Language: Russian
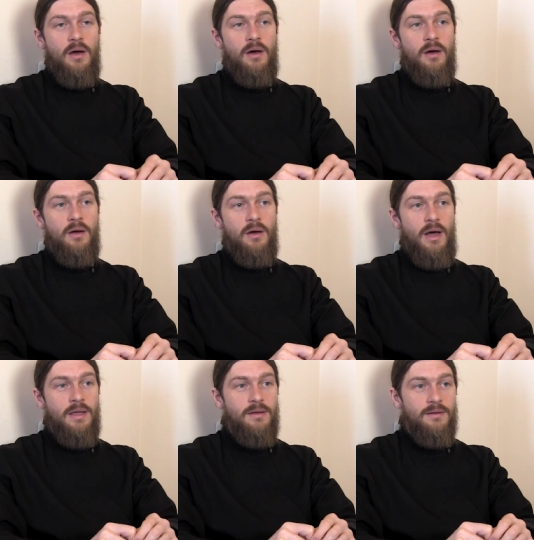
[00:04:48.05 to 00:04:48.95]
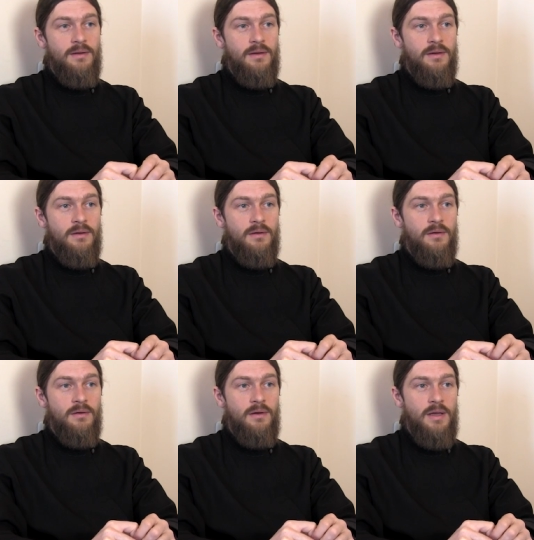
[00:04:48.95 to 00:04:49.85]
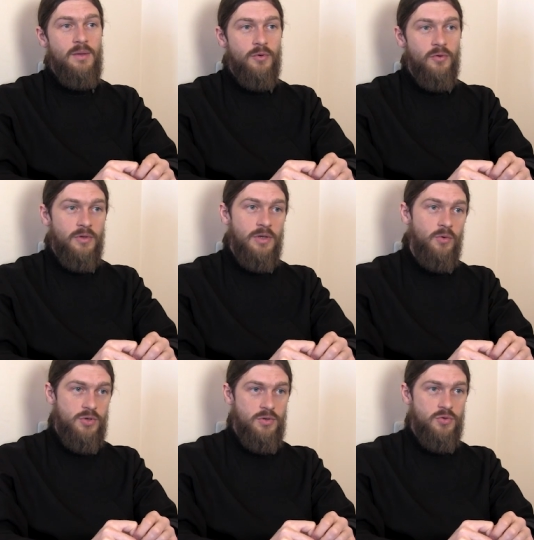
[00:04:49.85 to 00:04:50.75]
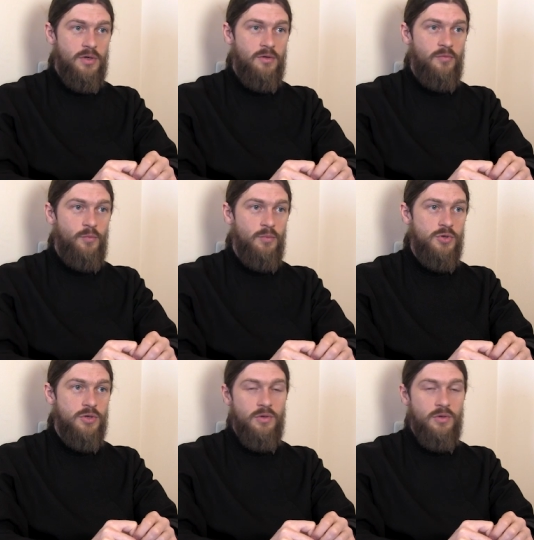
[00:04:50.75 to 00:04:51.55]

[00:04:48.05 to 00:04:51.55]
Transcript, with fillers: А, а если Э, они просто не очень нуждаются в помощи,